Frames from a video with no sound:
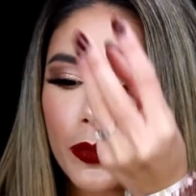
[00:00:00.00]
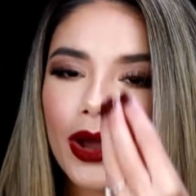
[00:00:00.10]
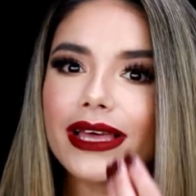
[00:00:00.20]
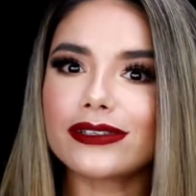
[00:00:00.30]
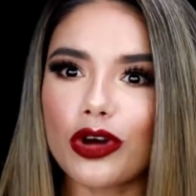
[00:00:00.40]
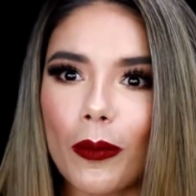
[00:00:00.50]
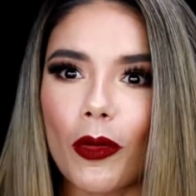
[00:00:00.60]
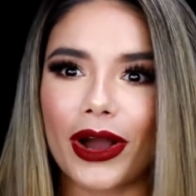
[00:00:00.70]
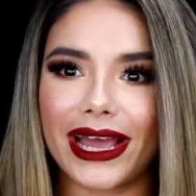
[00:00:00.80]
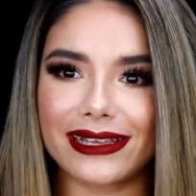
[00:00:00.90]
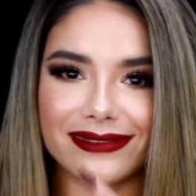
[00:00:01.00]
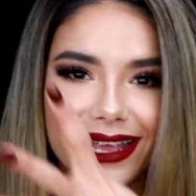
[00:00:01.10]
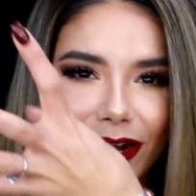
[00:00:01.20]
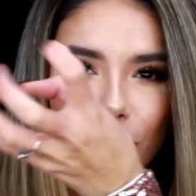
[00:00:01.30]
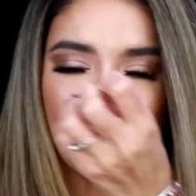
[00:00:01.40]
puedes como que
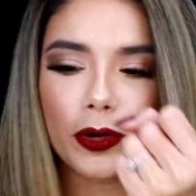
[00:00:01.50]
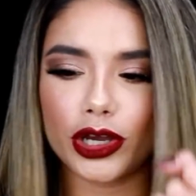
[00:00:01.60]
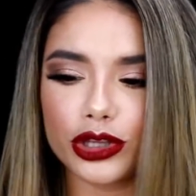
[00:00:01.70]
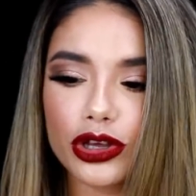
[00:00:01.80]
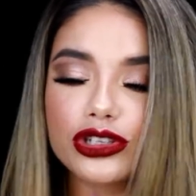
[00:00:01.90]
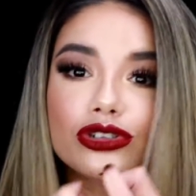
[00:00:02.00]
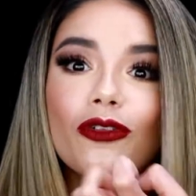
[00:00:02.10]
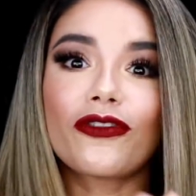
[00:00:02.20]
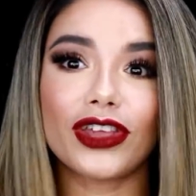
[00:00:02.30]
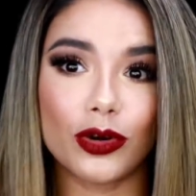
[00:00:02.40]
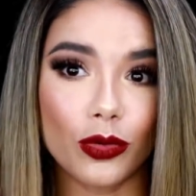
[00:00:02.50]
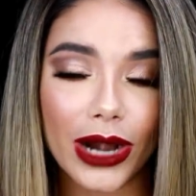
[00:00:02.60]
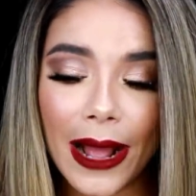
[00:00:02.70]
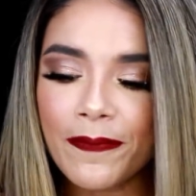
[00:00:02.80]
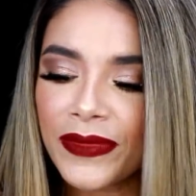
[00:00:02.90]
tener un poquito de su
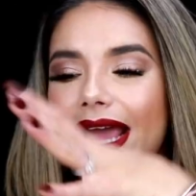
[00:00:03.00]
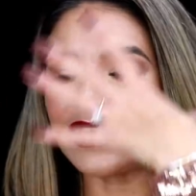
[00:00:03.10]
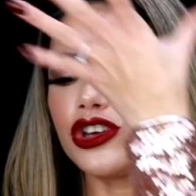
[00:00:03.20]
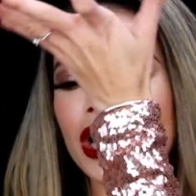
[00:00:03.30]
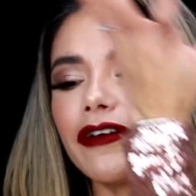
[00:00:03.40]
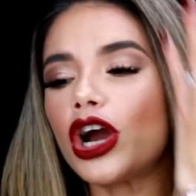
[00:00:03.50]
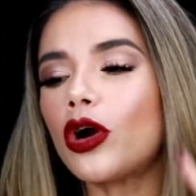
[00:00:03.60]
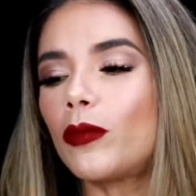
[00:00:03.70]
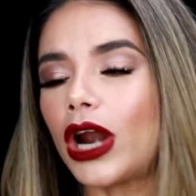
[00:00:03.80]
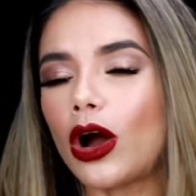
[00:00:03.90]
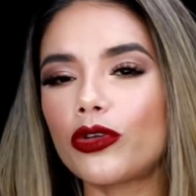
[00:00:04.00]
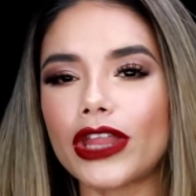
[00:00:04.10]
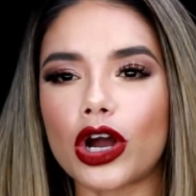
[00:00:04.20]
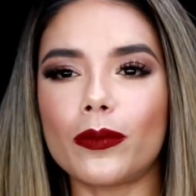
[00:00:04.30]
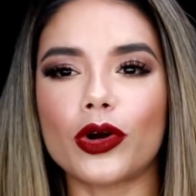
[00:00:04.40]
figura. Yo la veo como una
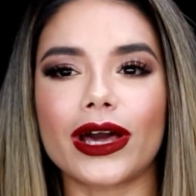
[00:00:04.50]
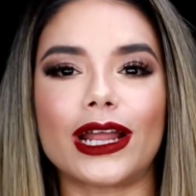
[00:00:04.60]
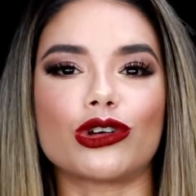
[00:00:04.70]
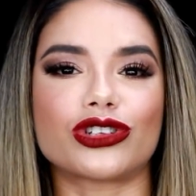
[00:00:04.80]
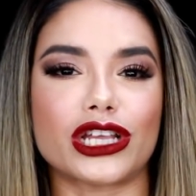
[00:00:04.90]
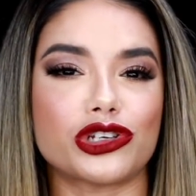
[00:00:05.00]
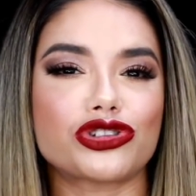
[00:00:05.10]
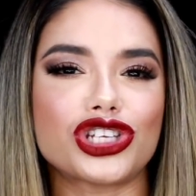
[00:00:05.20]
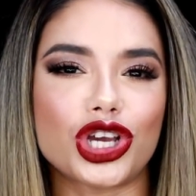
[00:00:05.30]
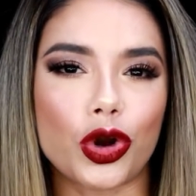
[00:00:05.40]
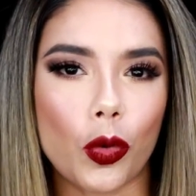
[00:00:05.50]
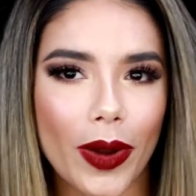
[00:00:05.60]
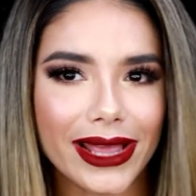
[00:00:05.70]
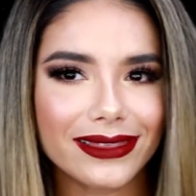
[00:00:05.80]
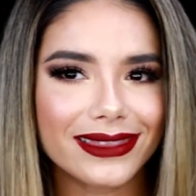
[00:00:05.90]
onda como que de los años
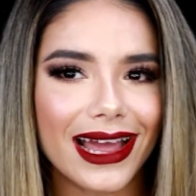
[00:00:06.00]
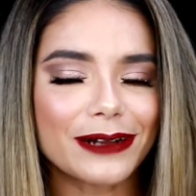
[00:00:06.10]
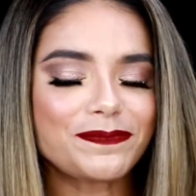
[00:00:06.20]
50.